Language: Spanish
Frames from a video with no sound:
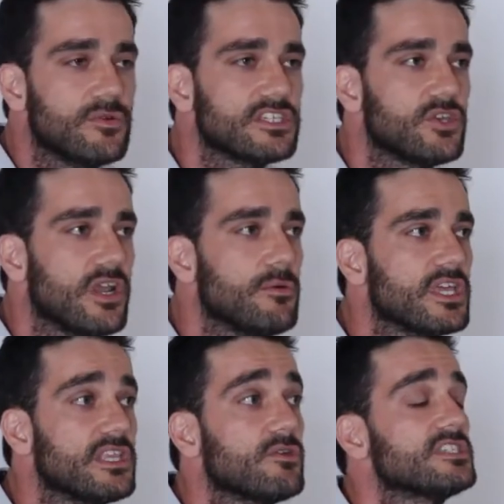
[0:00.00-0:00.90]
Una historia
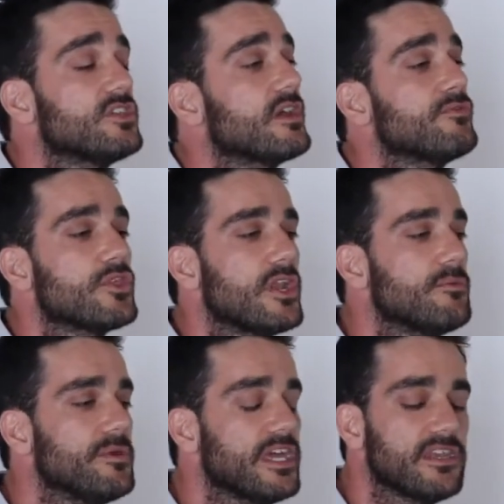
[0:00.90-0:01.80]
bonita, una historia que funciona
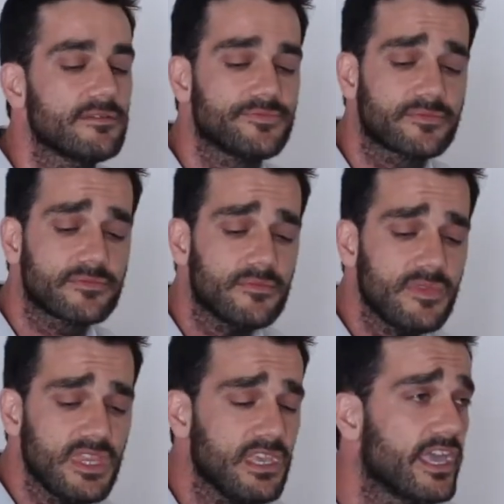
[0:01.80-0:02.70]
muy bien
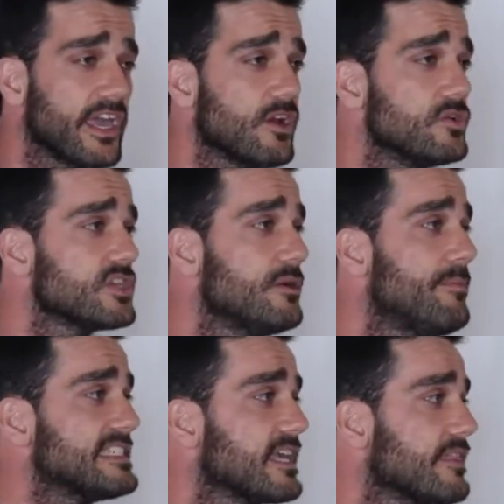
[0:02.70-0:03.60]
y que incluso el
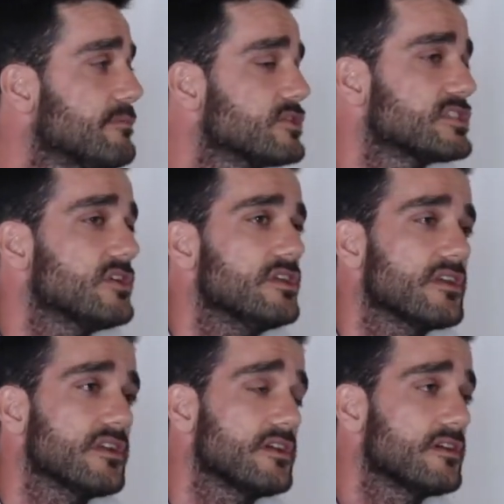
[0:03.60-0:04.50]
pase que hicimos
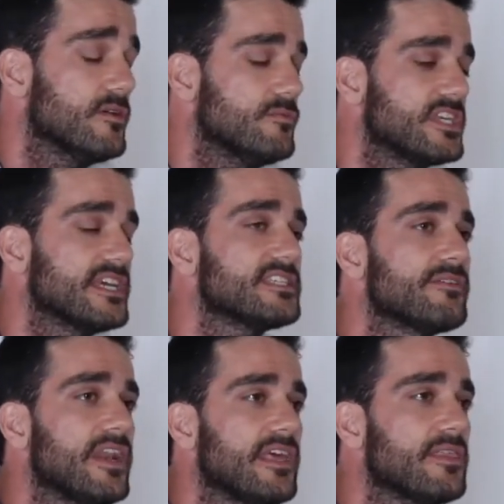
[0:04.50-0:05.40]
con, con músicas de
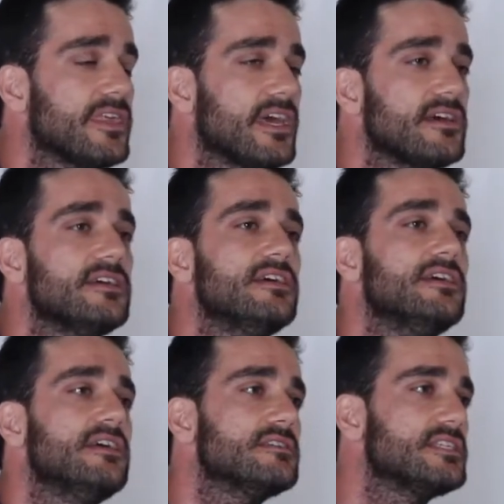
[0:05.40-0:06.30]
referencia,
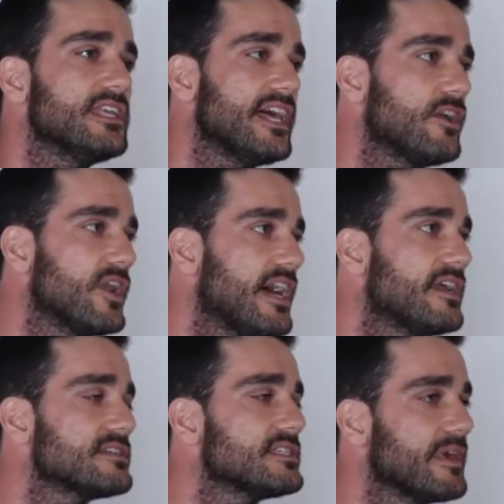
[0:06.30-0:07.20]
sin
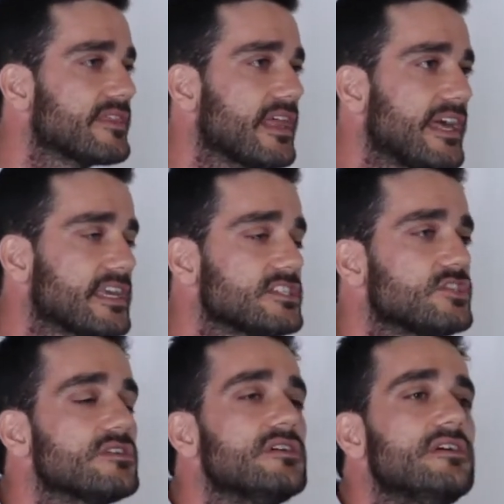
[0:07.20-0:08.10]
etalonar, sin mezclar, que
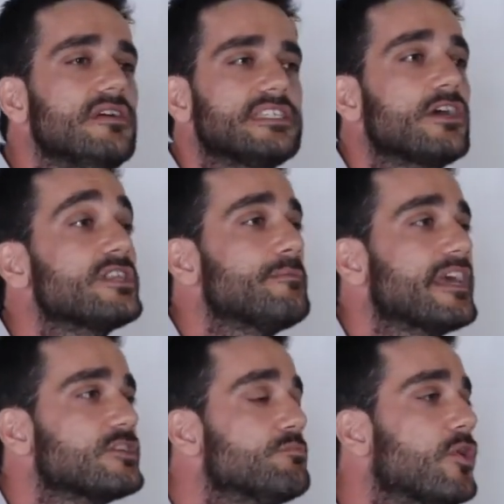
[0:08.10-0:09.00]
esto es algo también
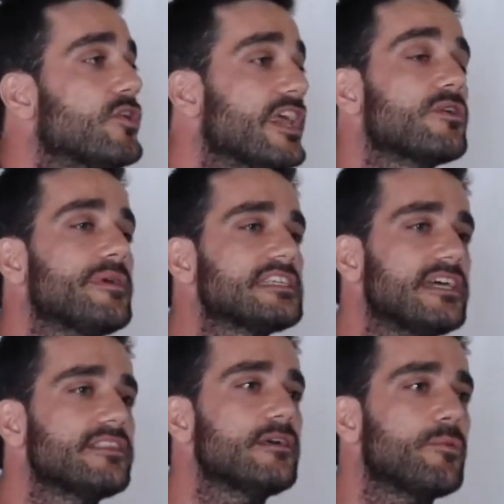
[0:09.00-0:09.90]
que es un poco un error
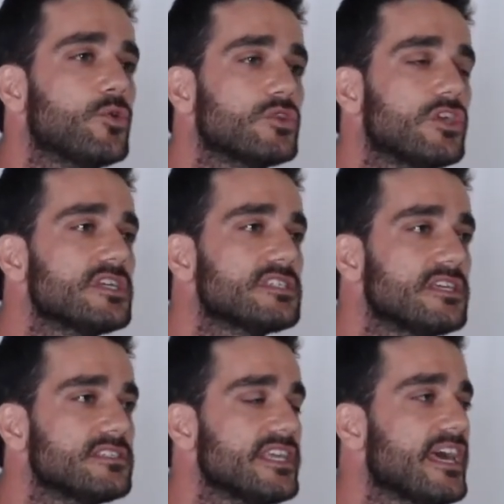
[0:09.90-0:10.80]
bastante de productores
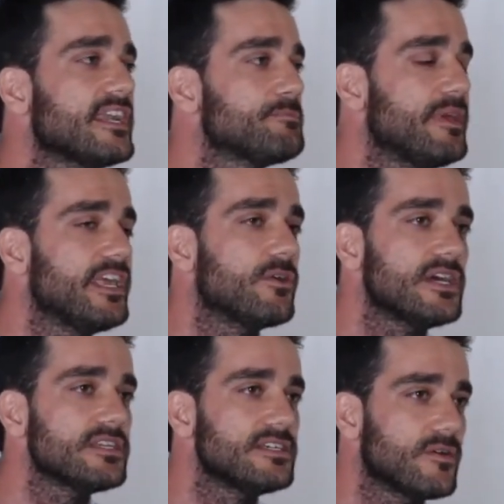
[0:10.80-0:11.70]
de enseñar las
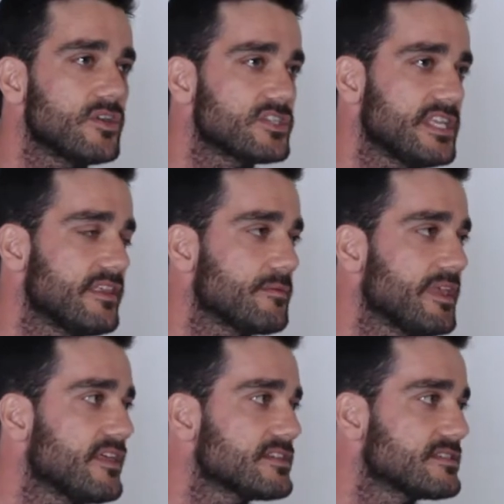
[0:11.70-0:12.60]
películas cuando están
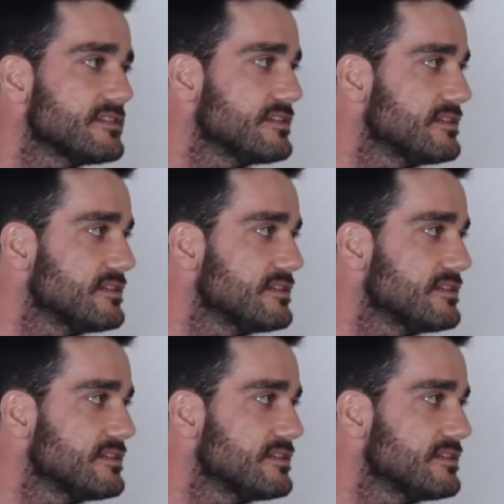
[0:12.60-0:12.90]
terminadas.